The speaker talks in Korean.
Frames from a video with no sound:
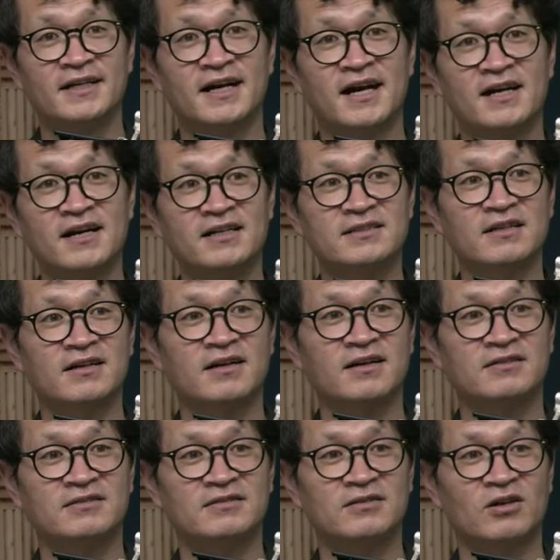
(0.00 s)
한강 작가
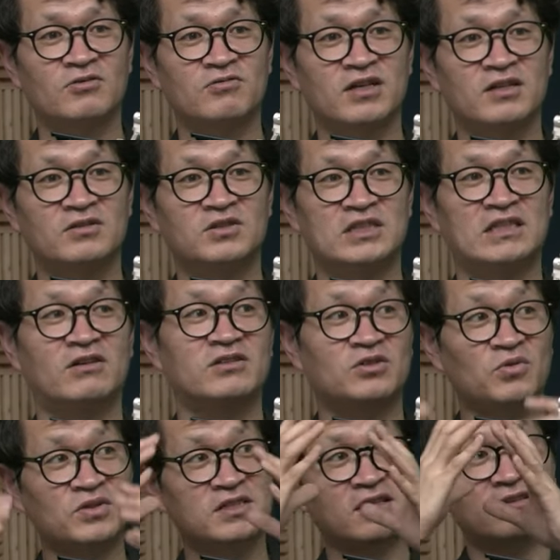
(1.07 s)
같은 경우에는 이런
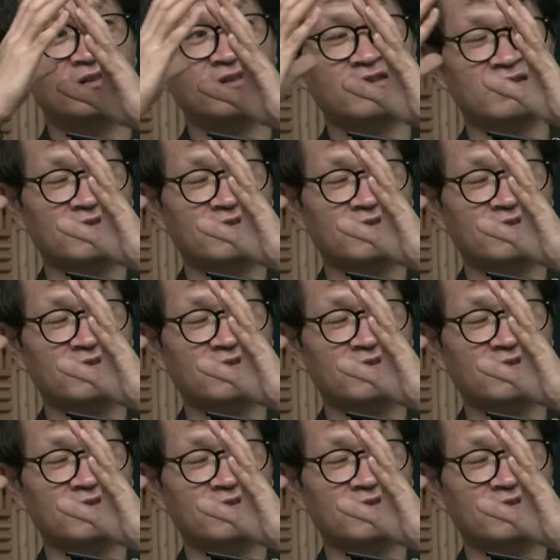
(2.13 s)
총체적인